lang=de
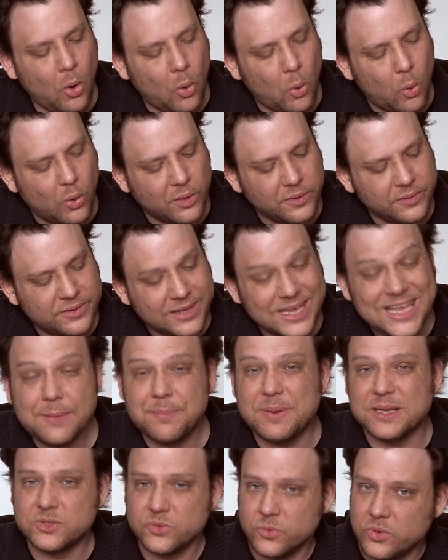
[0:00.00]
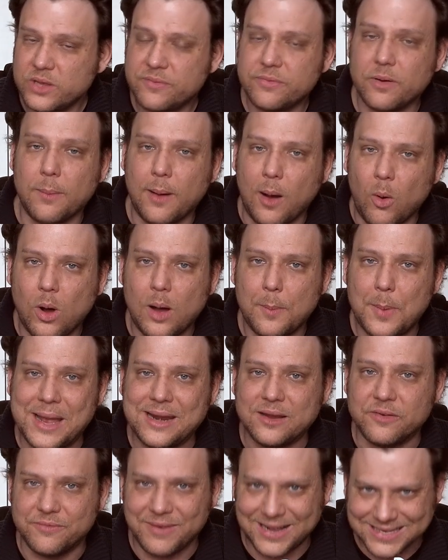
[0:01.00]
Und ich persönlich verbaue aber
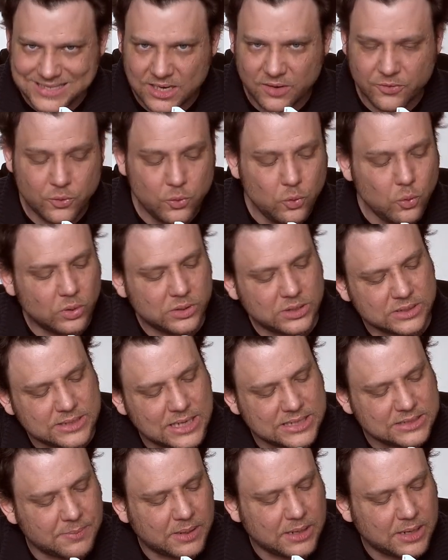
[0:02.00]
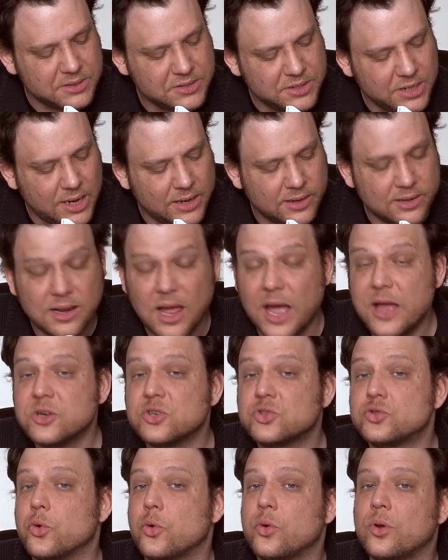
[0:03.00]
eine Wasserkühlung, das heißt man hat hier einen
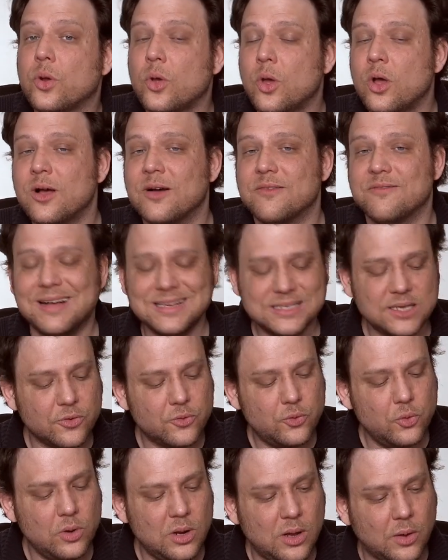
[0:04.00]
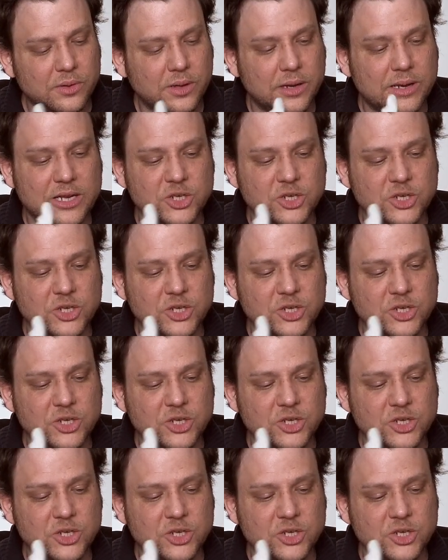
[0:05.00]
kleinen schönen Wasserkühler und dann